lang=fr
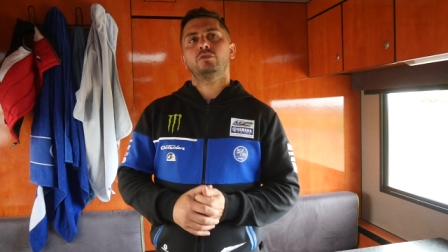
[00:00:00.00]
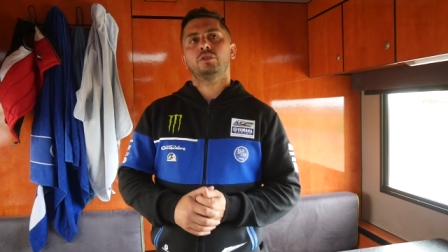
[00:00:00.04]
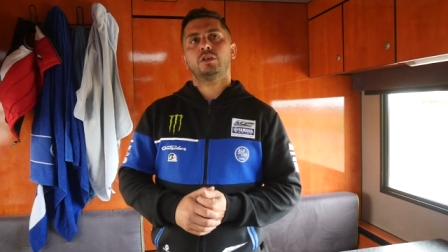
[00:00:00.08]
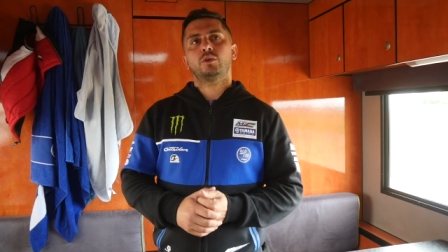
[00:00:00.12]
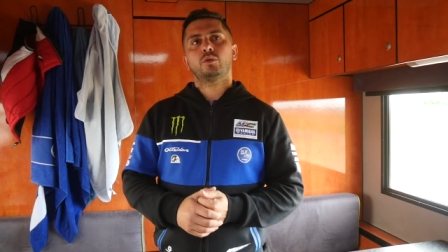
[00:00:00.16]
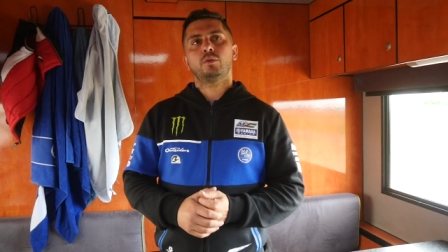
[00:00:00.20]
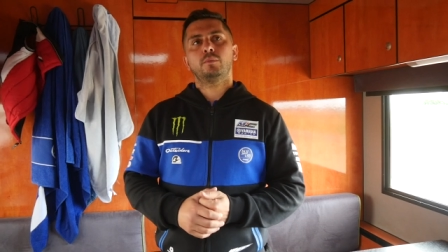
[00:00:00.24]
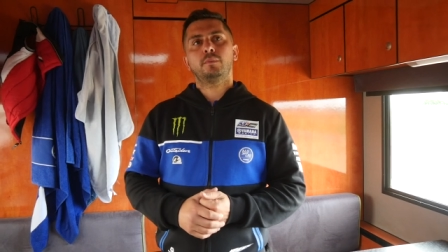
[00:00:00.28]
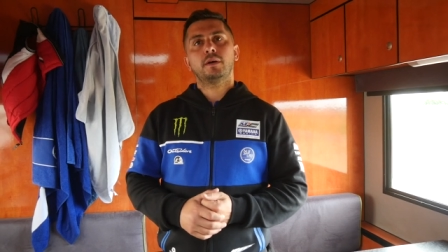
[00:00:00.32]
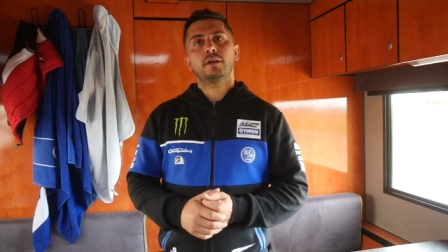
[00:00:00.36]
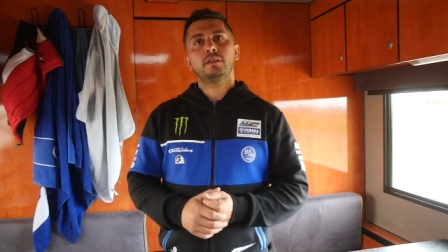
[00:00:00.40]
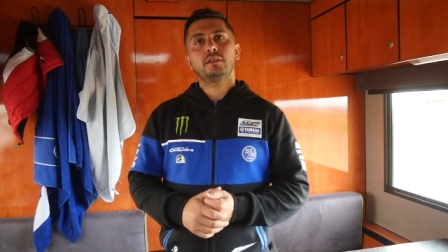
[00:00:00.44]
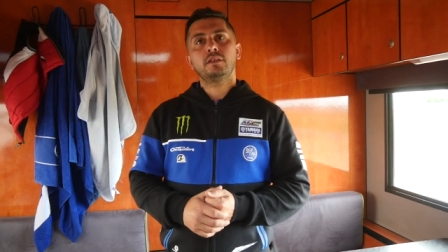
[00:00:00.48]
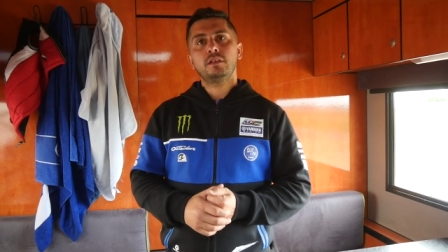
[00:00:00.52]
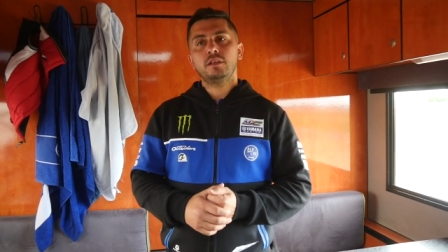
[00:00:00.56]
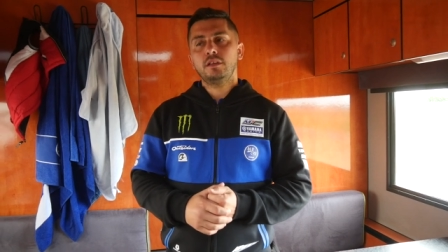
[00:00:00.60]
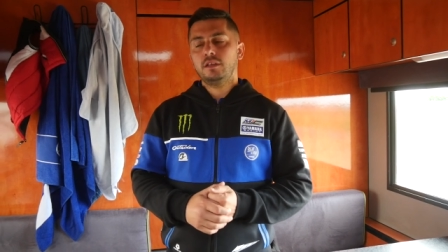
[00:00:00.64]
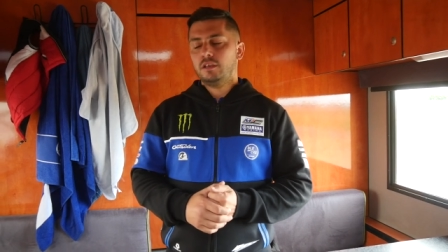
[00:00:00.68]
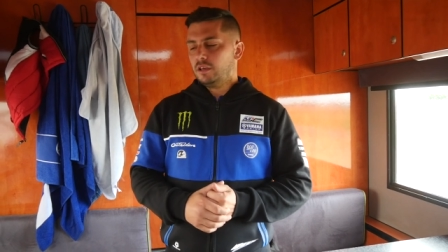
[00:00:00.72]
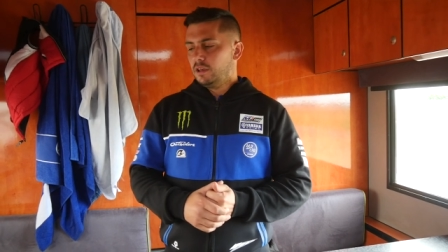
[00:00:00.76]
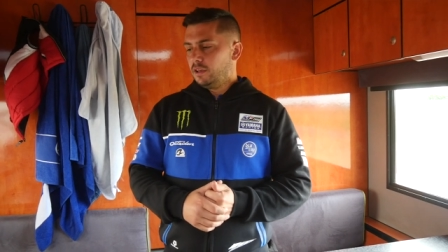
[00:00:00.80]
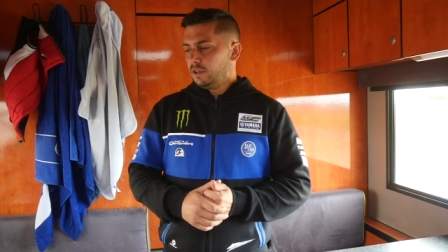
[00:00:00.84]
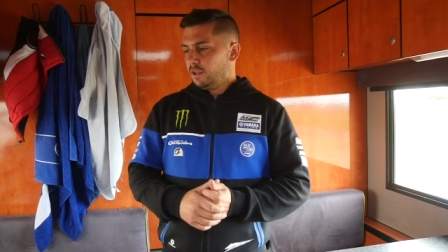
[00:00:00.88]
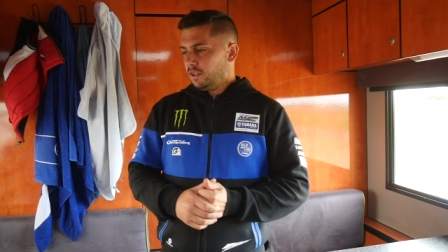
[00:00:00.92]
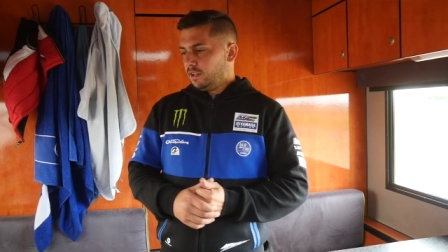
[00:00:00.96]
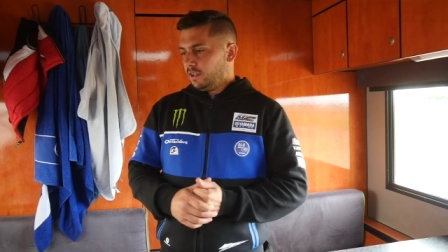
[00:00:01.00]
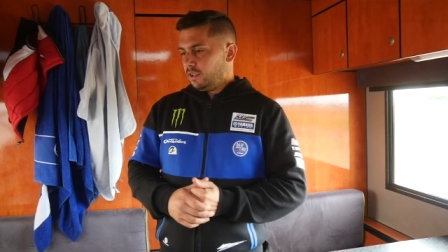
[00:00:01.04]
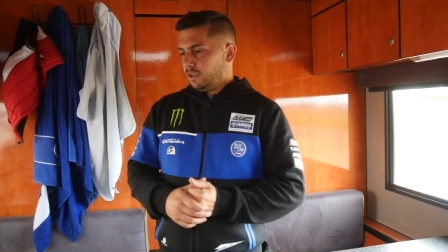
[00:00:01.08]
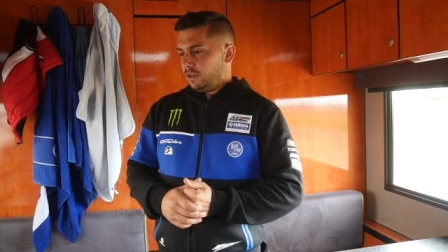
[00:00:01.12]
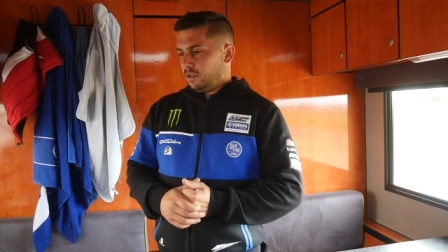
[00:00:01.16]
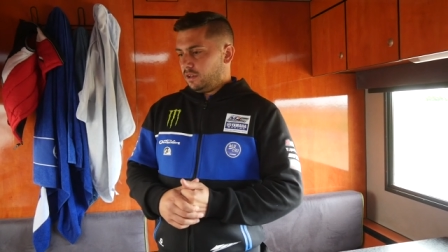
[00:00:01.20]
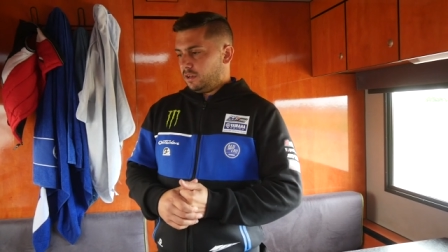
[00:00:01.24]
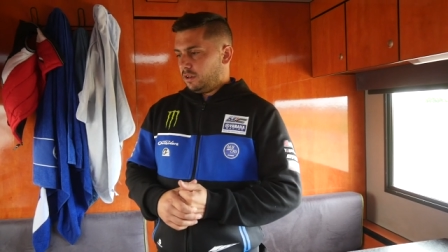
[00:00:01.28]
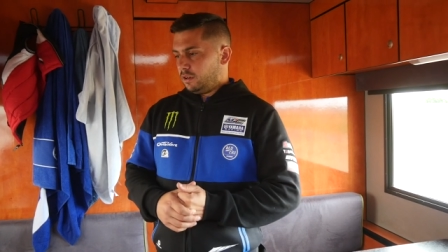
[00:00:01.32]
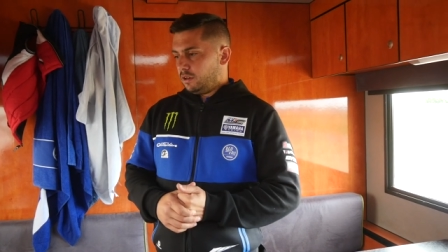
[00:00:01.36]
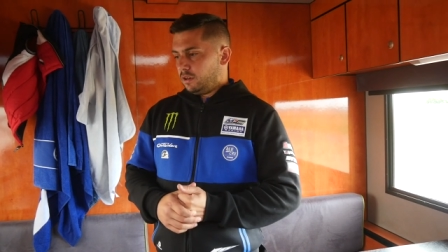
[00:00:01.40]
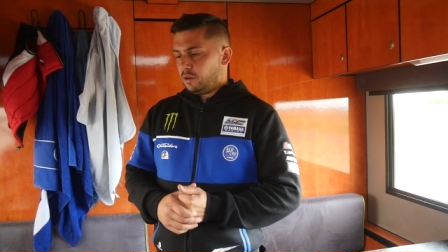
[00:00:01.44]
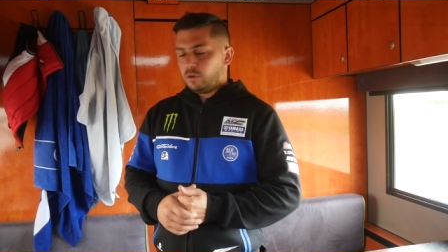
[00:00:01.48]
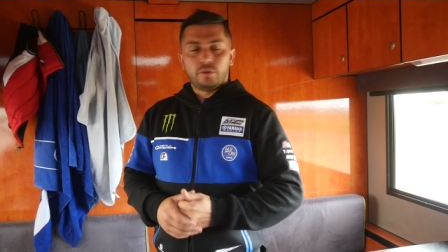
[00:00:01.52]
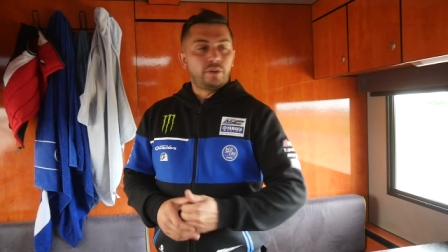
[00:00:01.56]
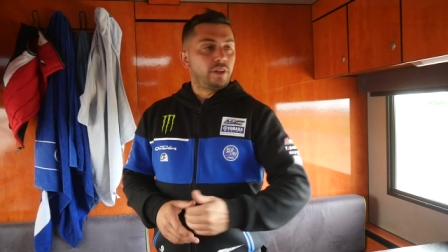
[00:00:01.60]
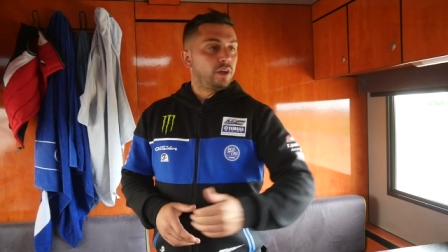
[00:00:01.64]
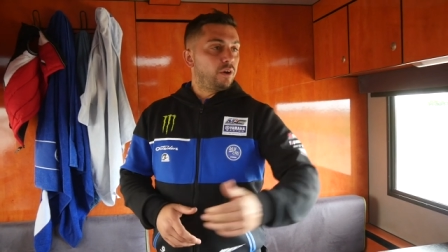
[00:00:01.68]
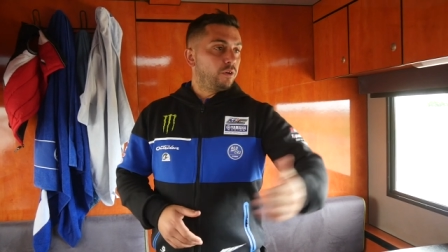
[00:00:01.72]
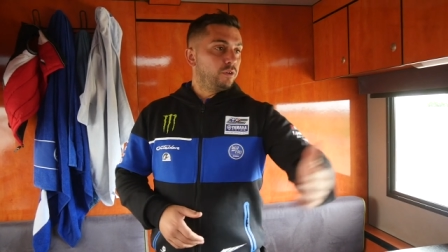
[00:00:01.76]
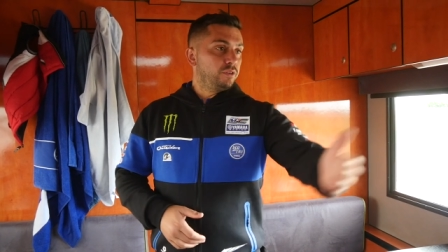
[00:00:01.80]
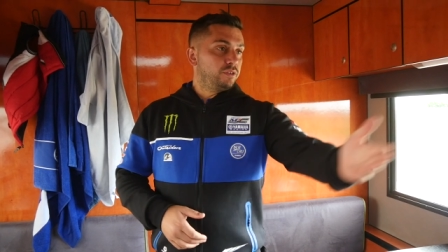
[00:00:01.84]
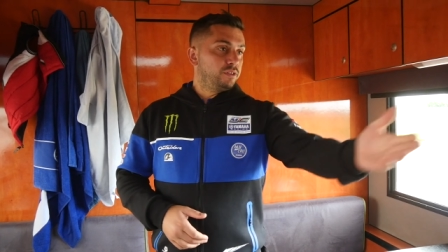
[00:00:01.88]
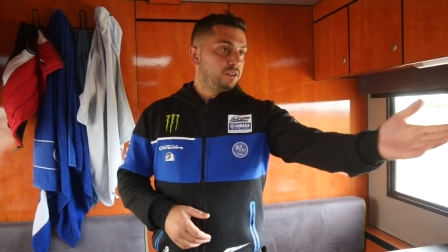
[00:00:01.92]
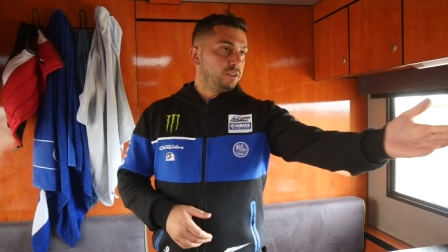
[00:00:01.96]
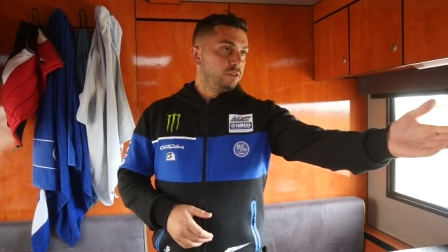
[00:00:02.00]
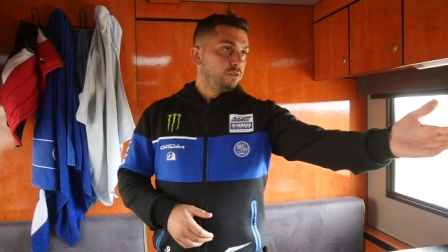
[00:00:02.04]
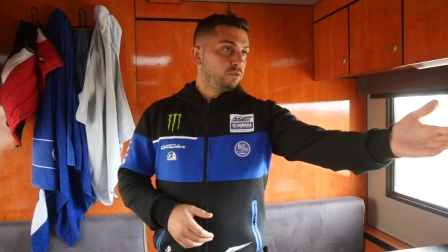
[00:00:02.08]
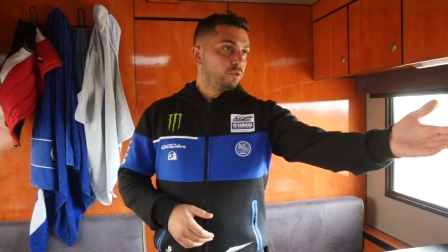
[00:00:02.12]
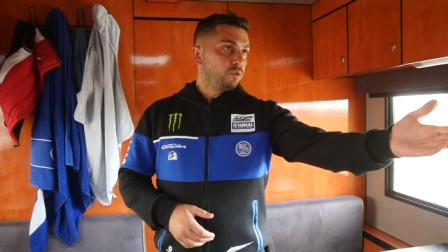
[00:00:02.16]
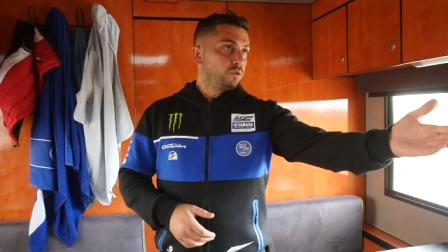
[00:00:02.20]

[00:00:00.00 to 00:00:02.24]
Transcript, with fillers: et compagnie. Euh, on a aussi du